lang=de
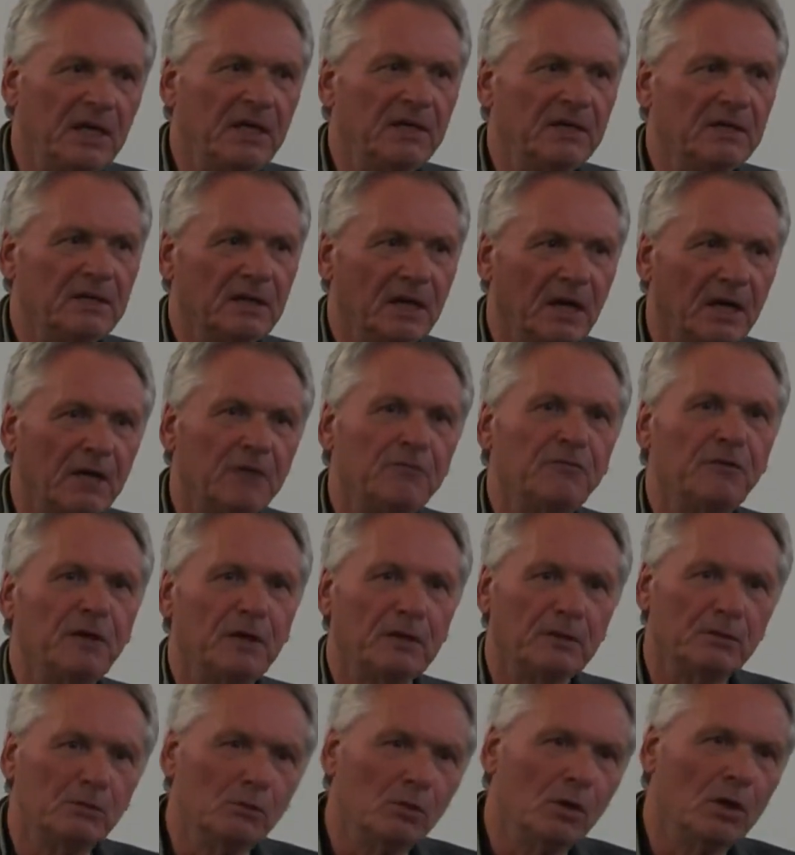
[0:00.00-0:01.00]
Ihnen
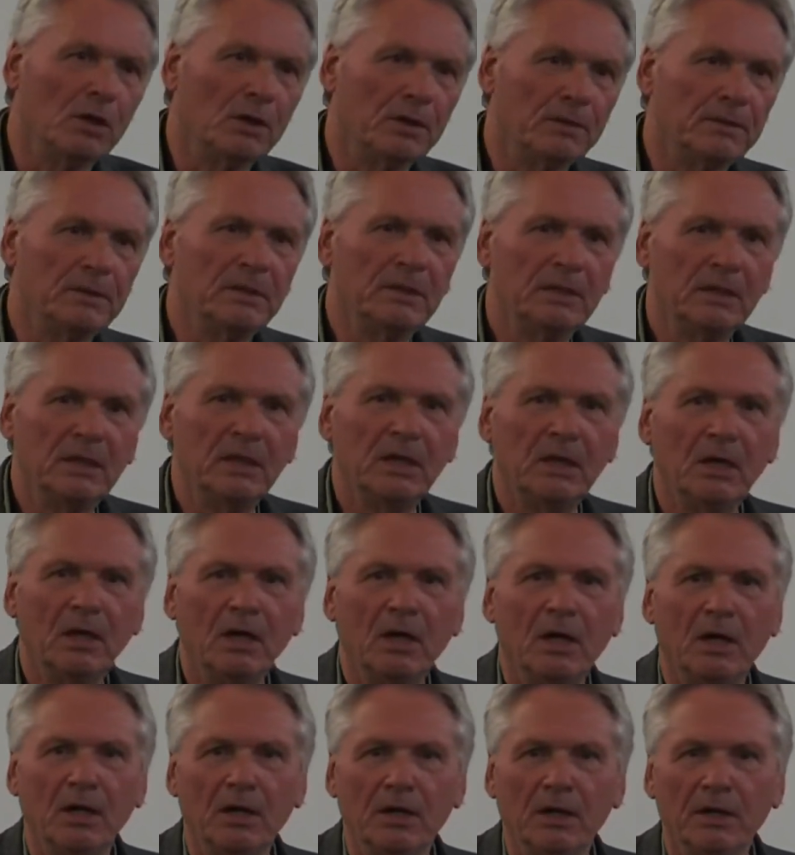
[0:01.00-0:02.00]
einfach nur
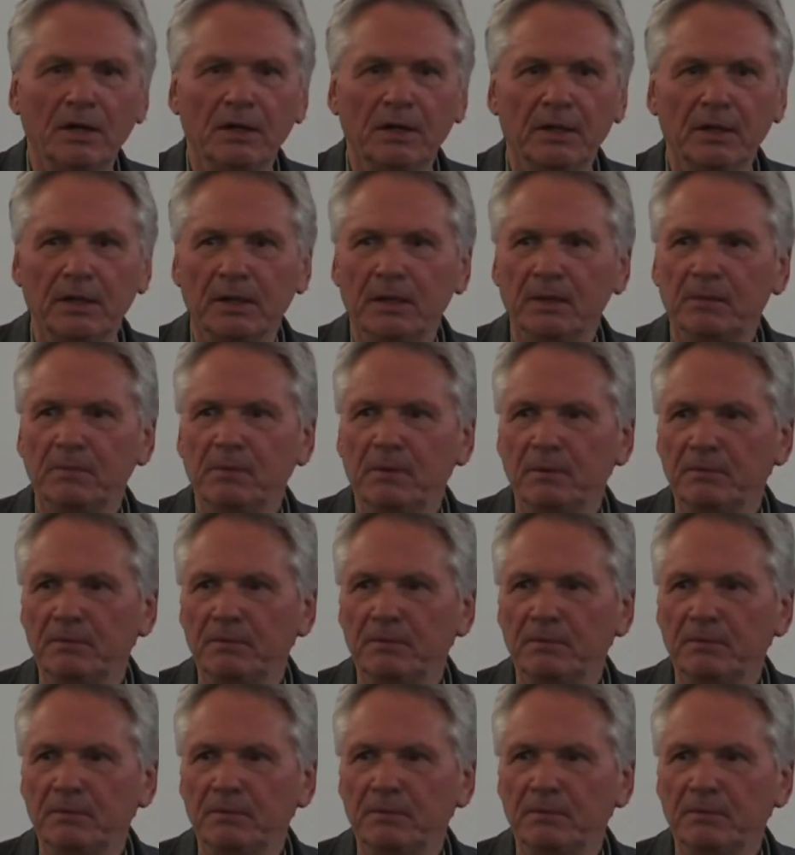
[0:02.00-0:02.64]
äh, äh,